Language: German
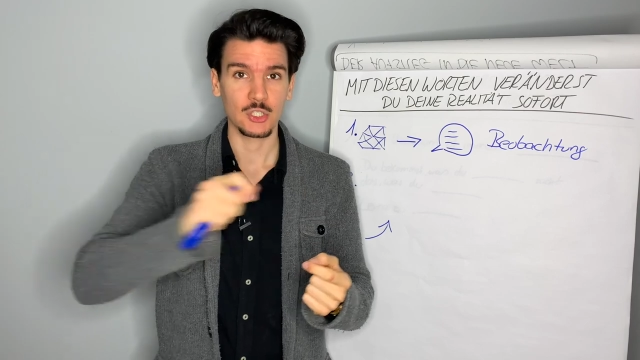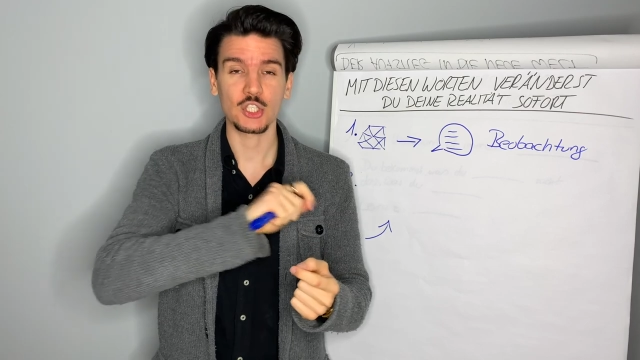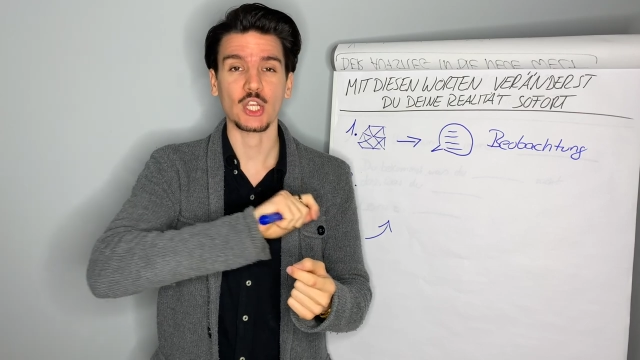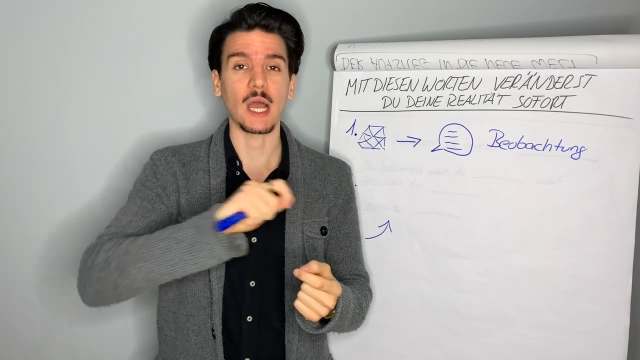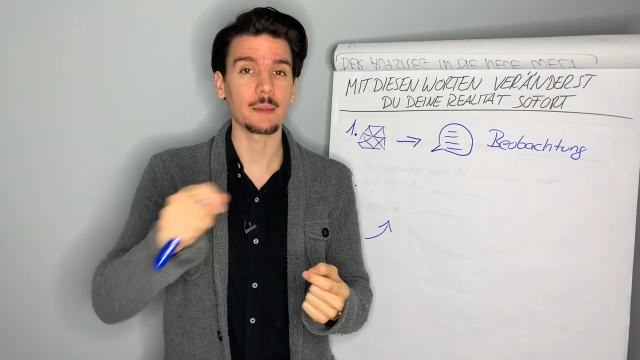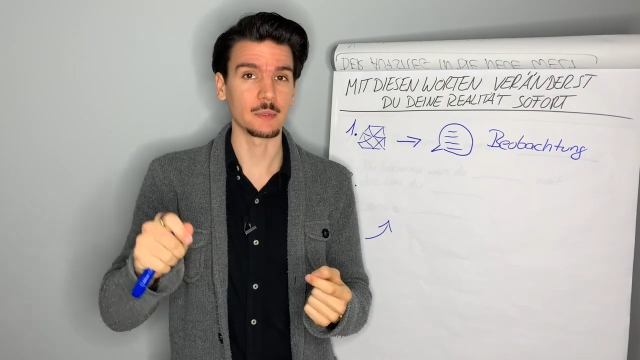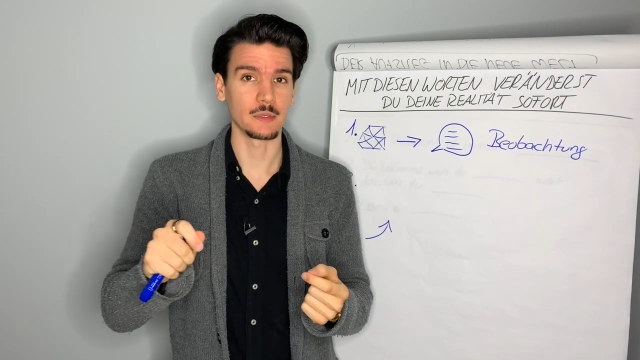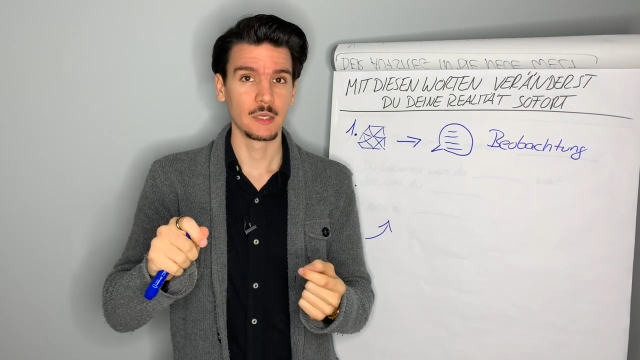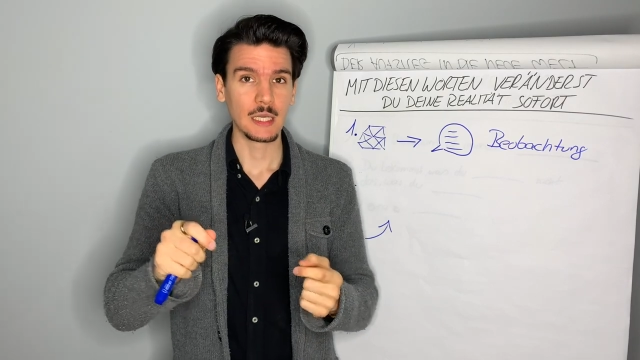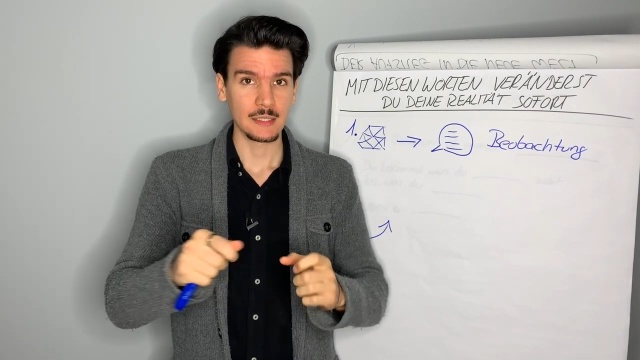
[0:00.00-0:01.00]
Schreiben.
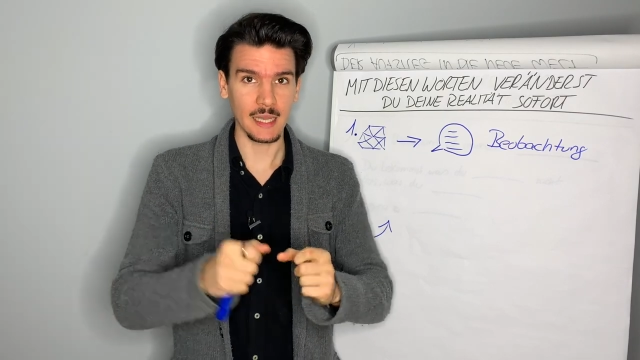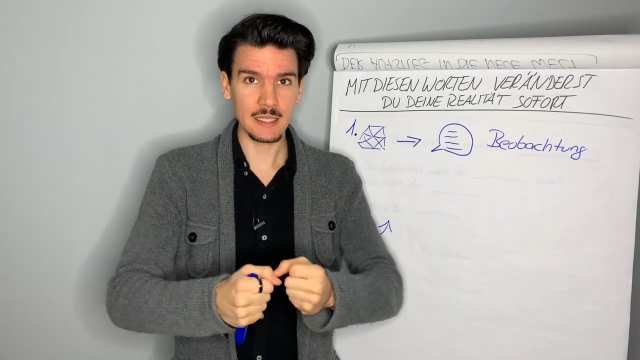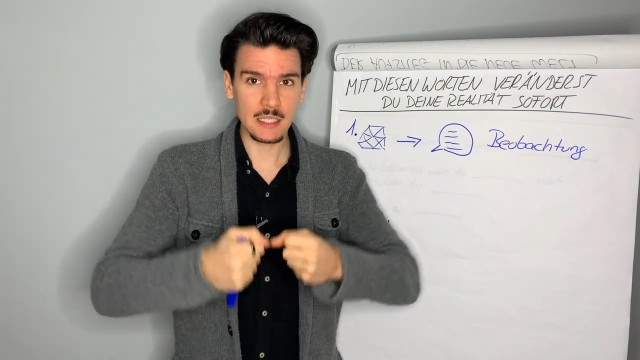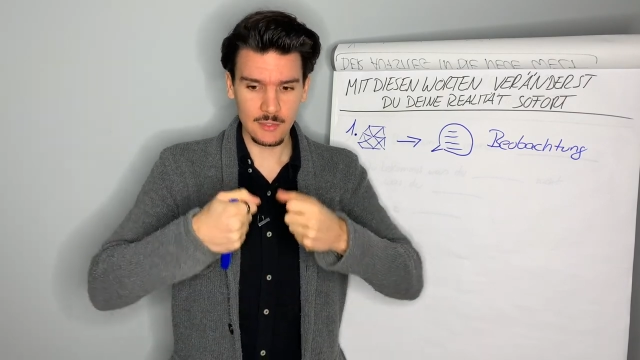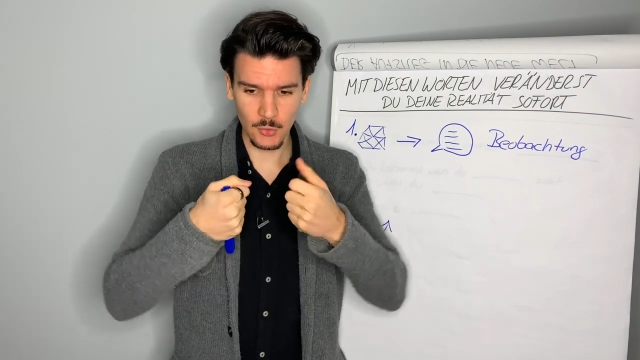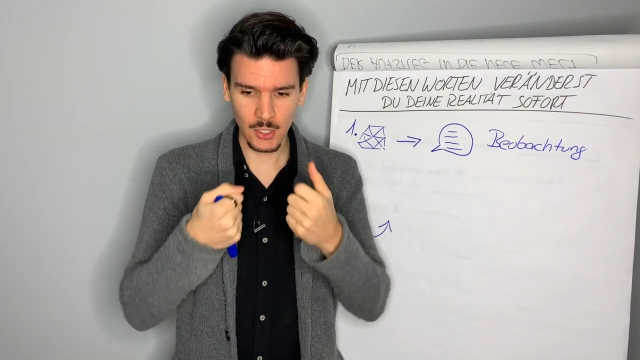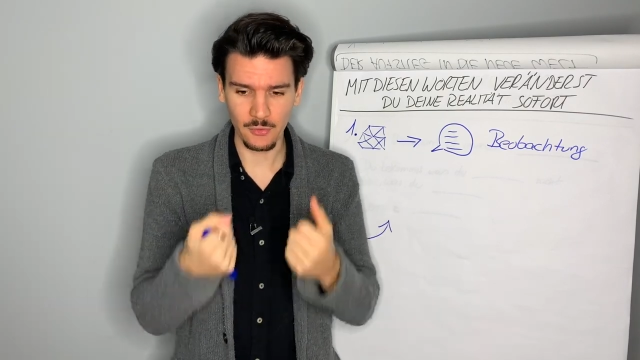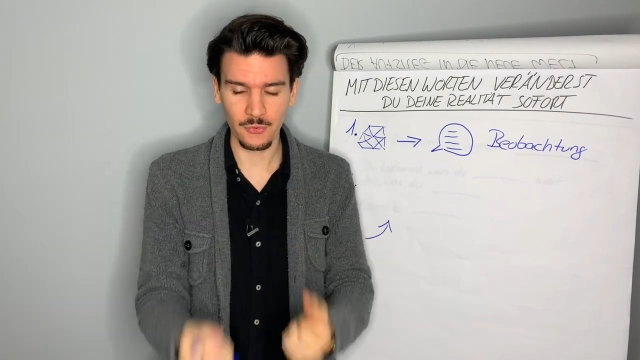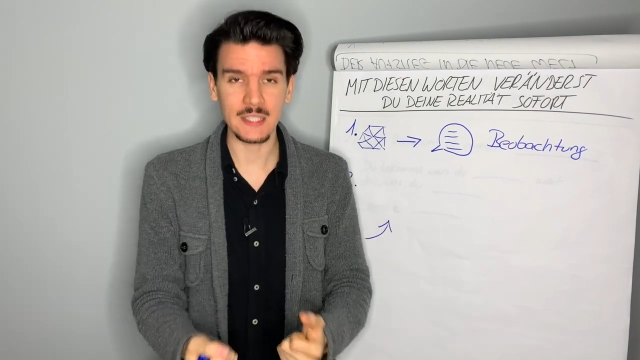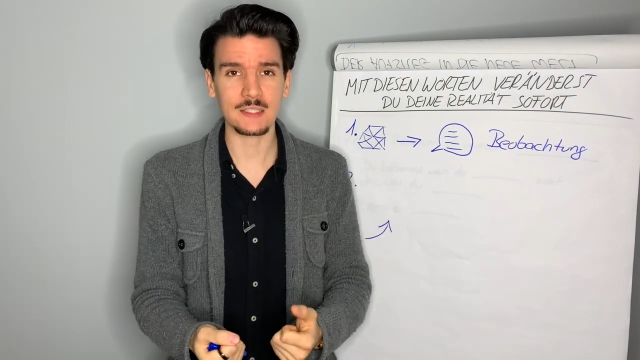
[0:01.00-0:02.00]
Dann ist es wirklich
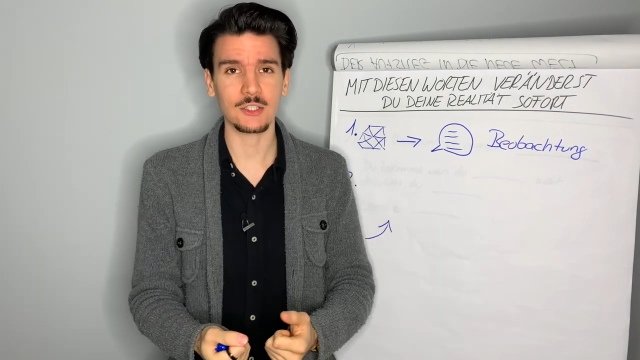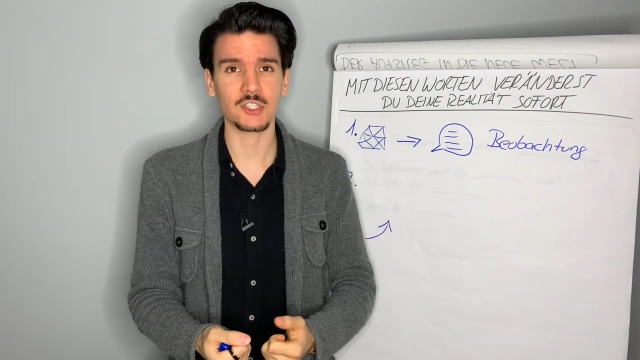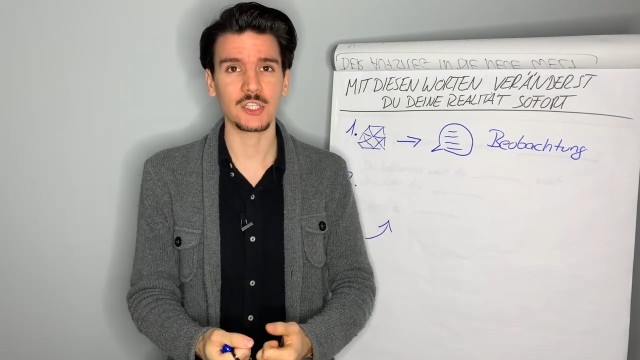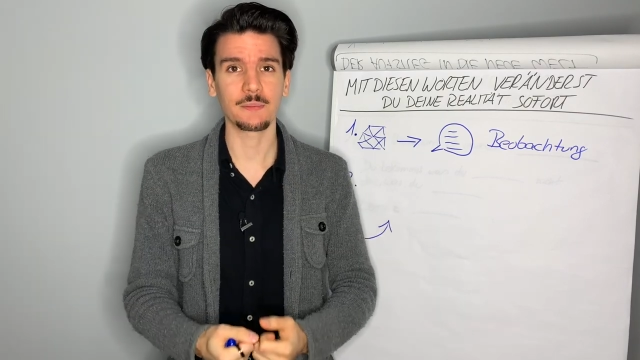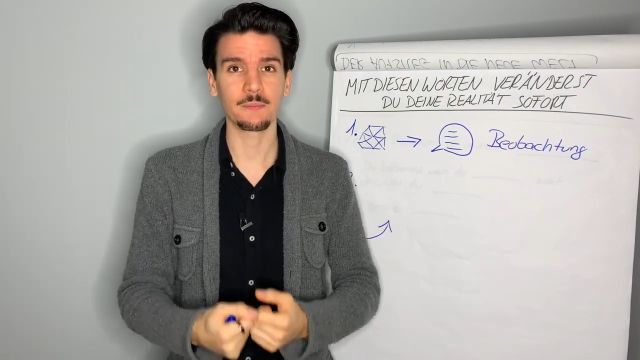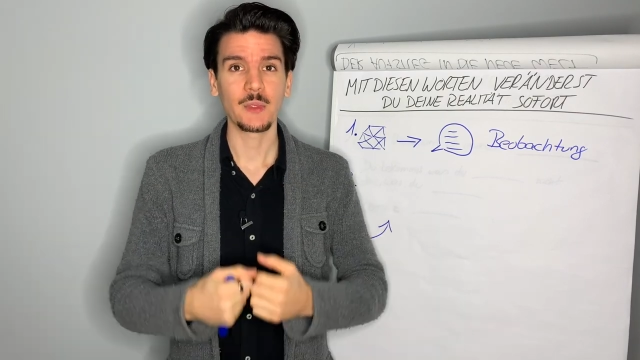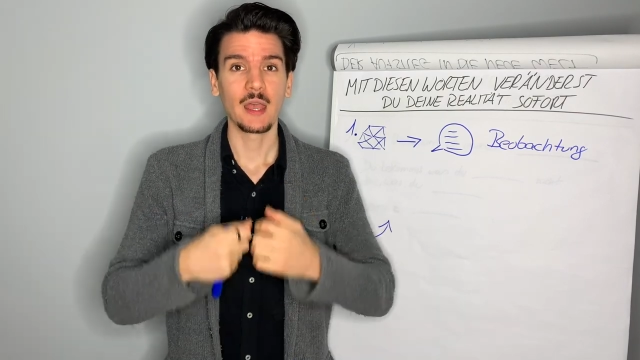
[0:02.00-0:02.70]
festgeschrieben.